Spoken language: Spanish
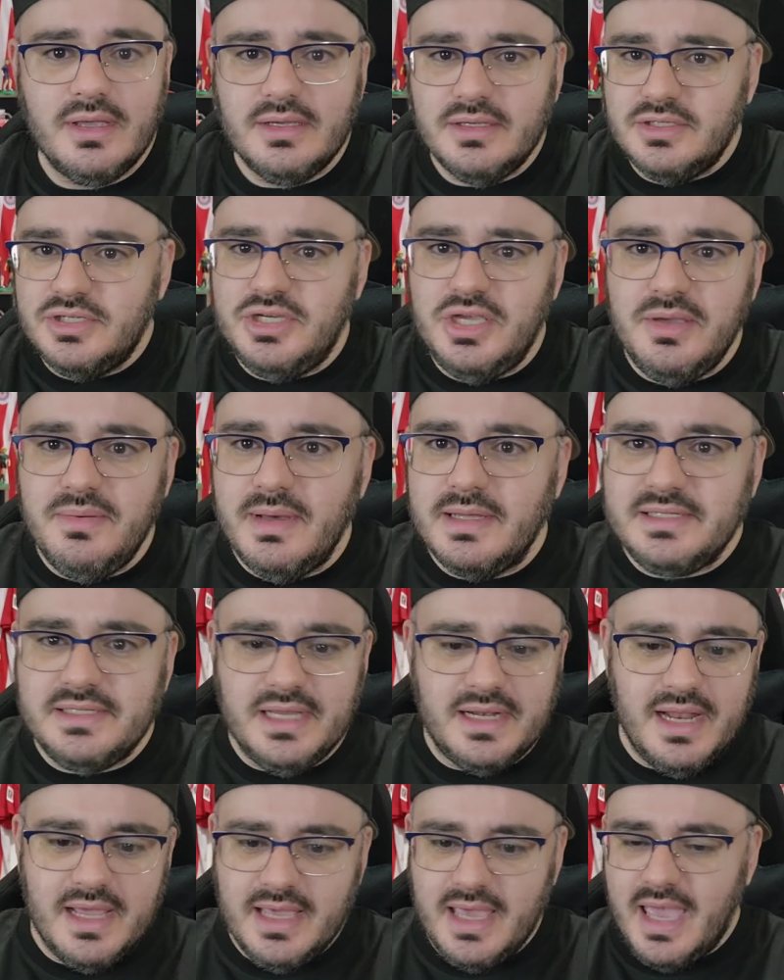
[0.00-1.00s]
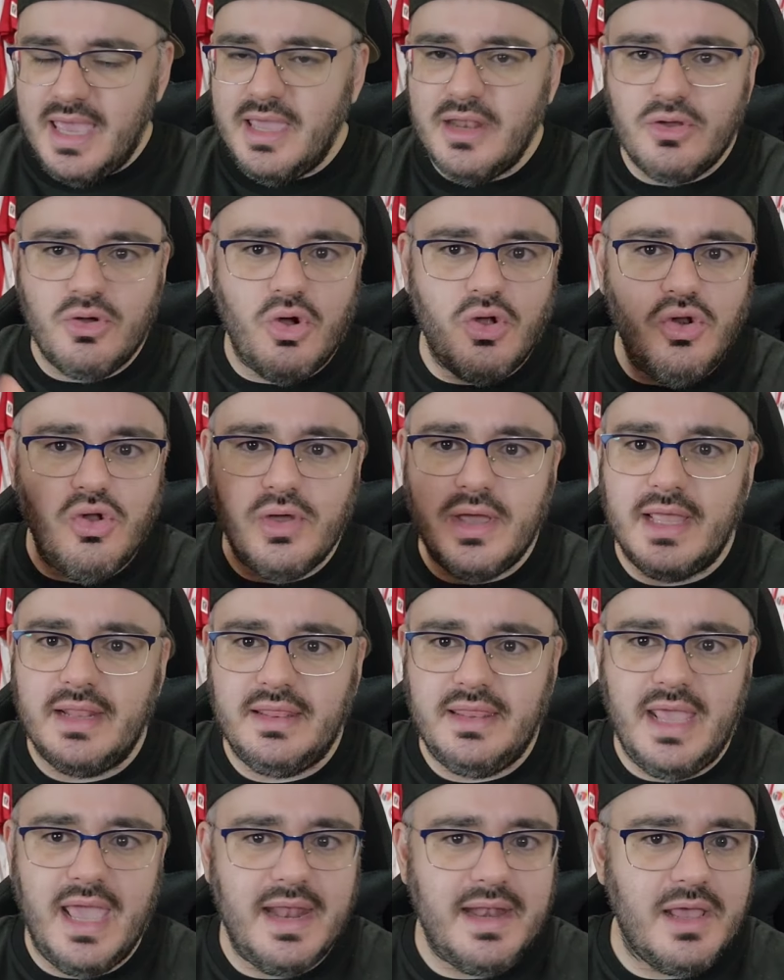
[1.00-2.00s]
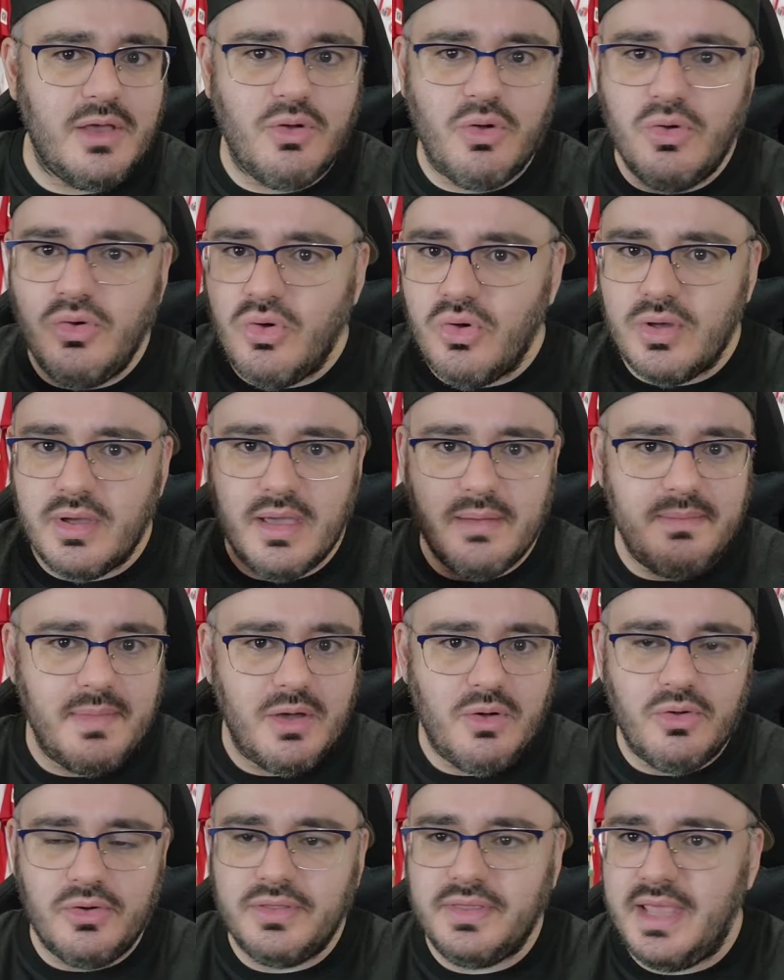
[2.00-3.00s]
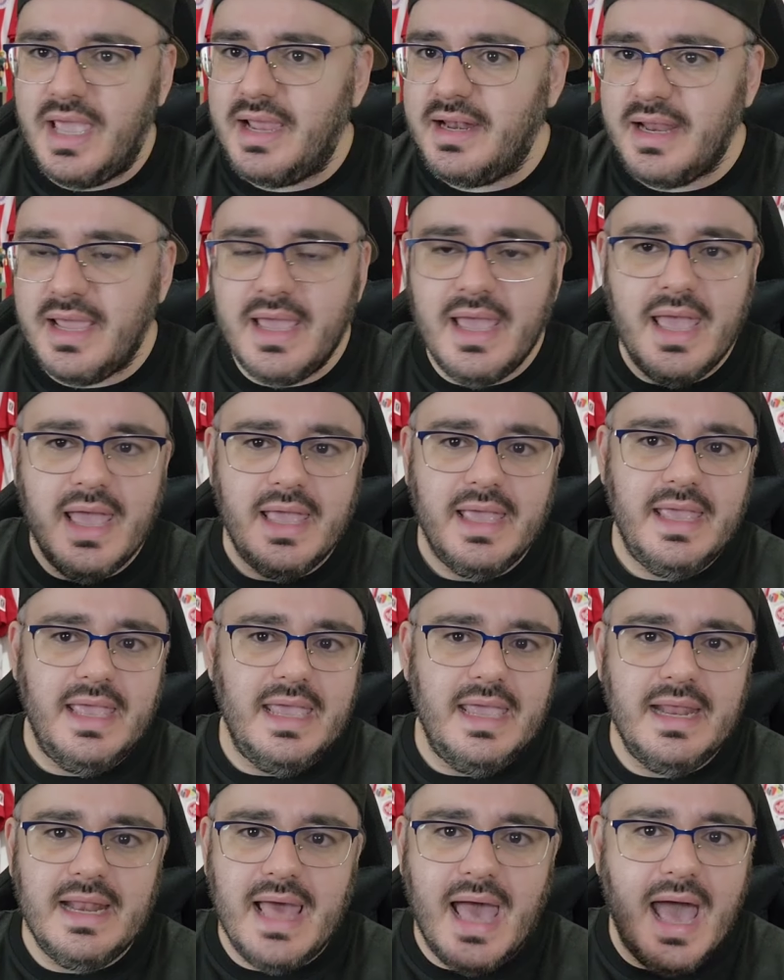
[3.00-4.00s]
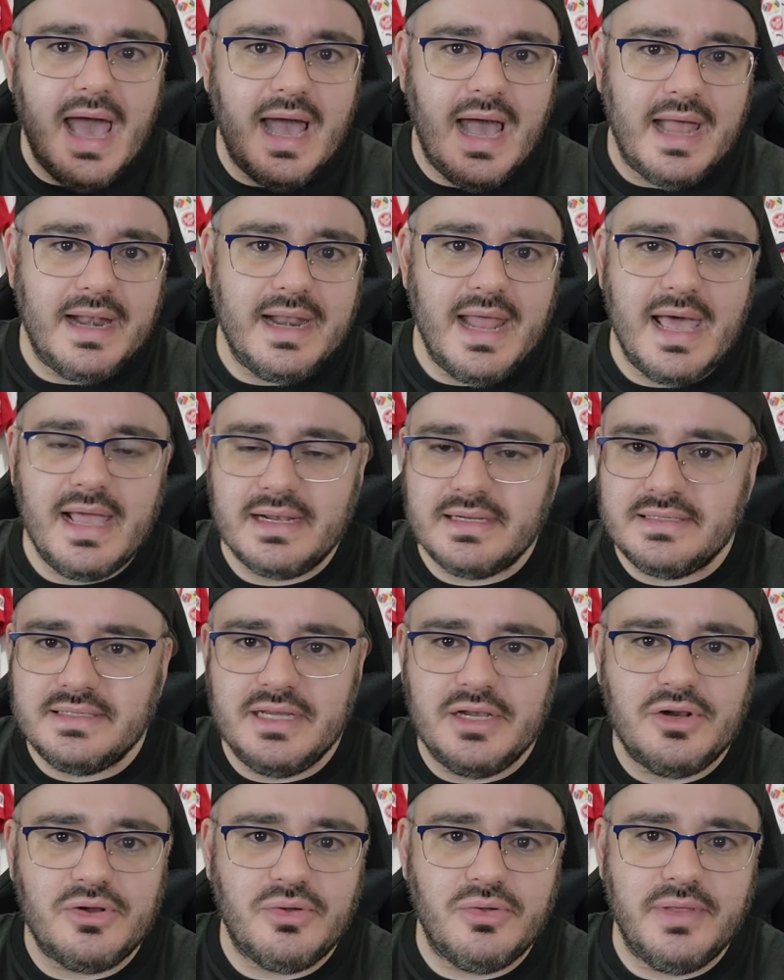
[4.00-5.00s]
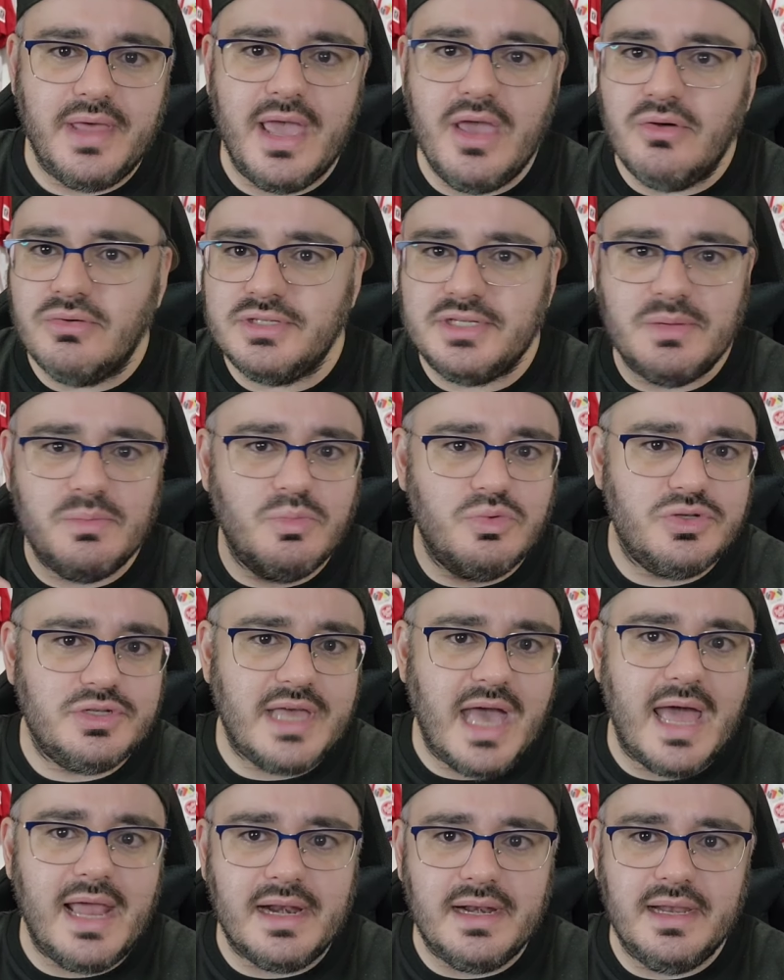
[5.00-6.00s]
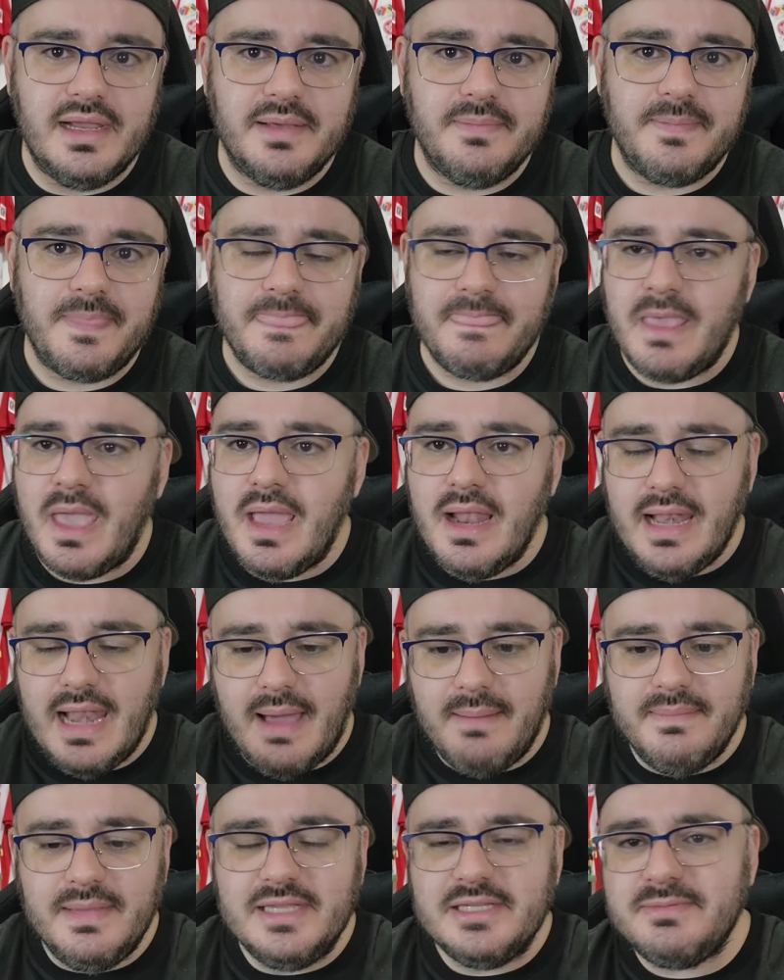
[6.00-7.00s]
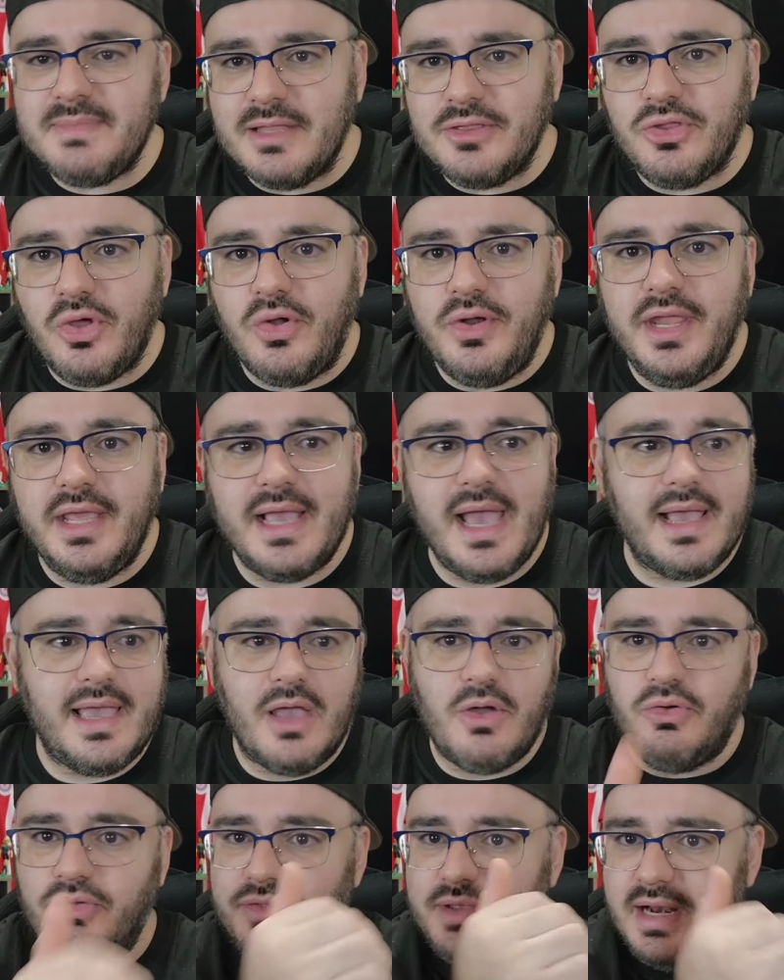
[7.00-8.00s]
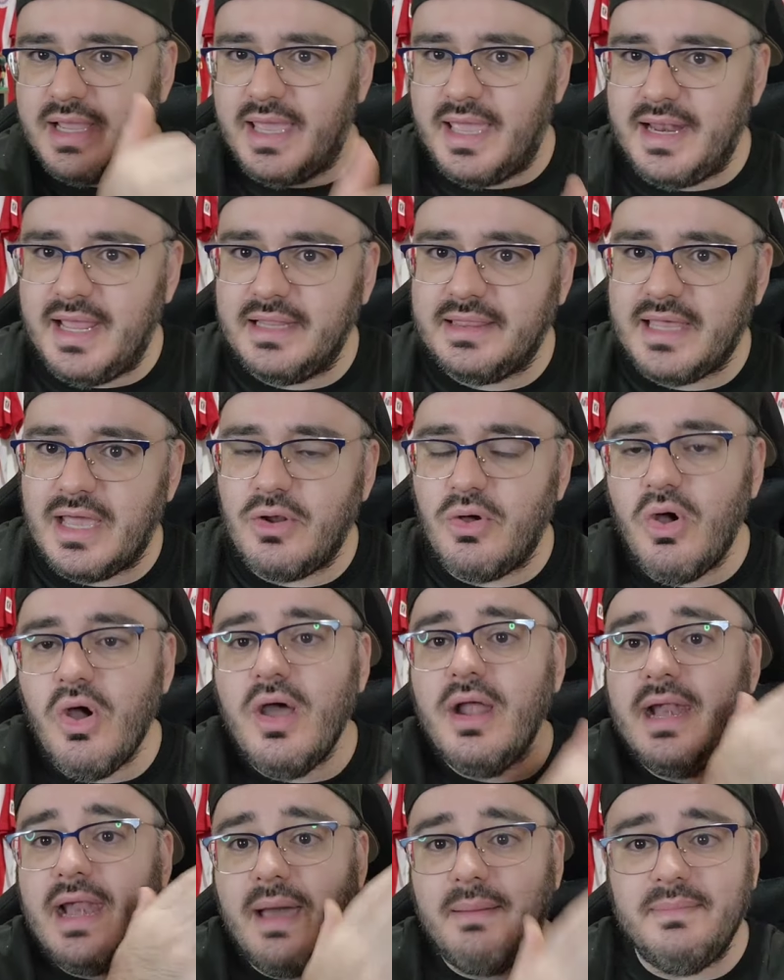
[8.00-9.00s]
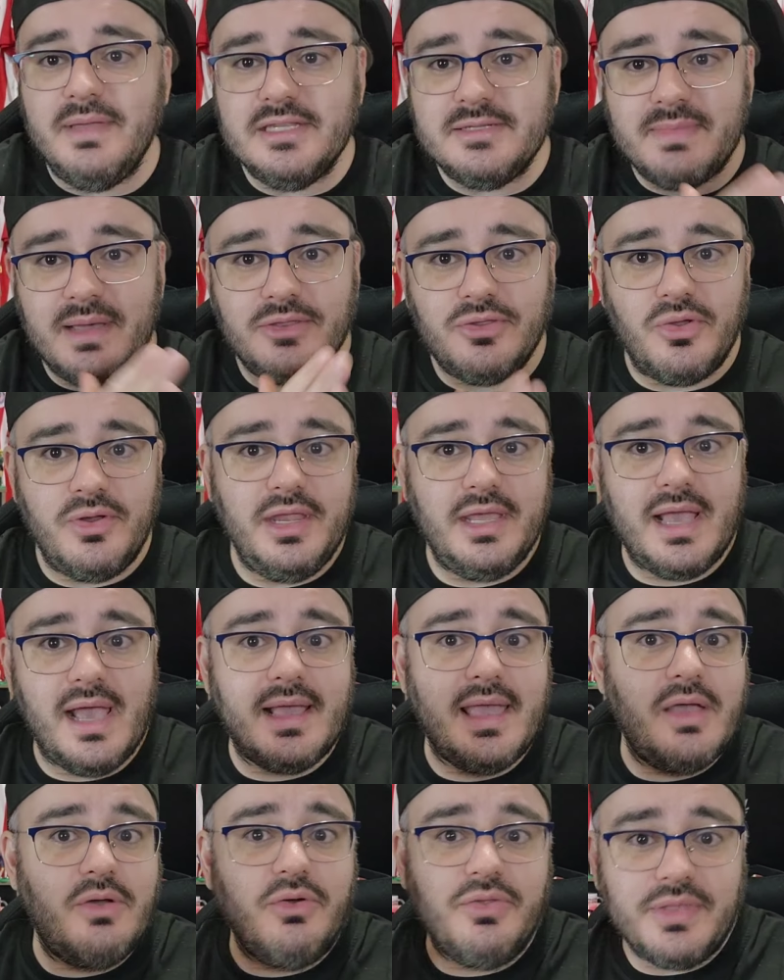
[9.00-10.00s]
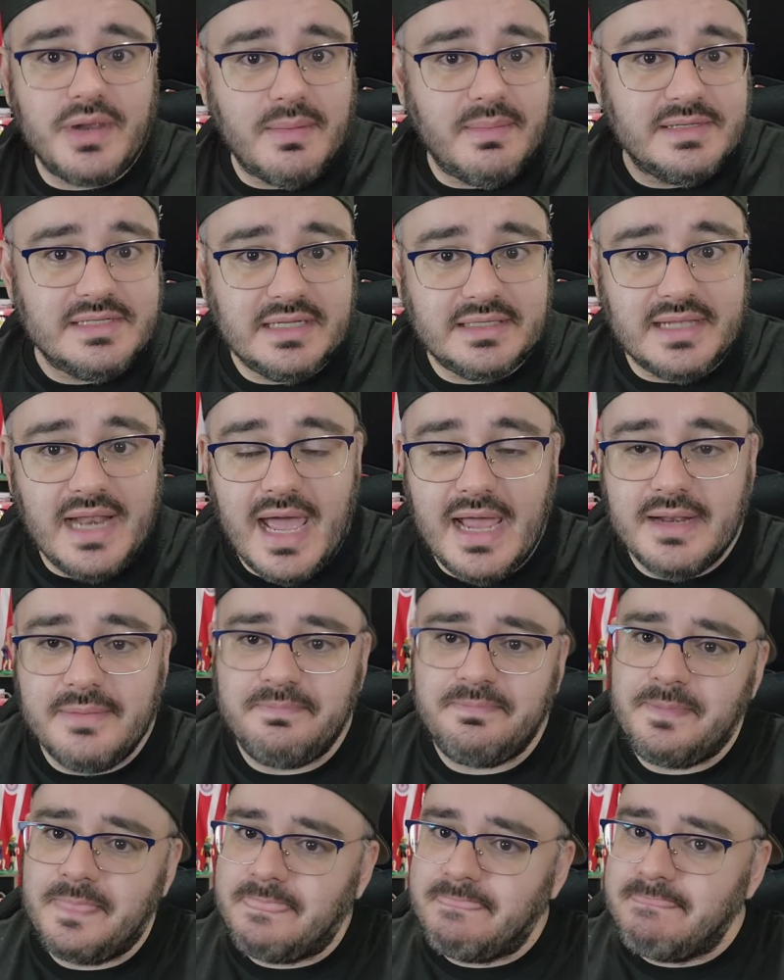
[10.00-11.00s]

Chivas tiene que ir con lo que tiene, con lo que mejor tiene, ir a ganar, sin rodeos, sin buscarle. La misma tónica que contra Querétaro, la misma tónica que contra Mazatlán.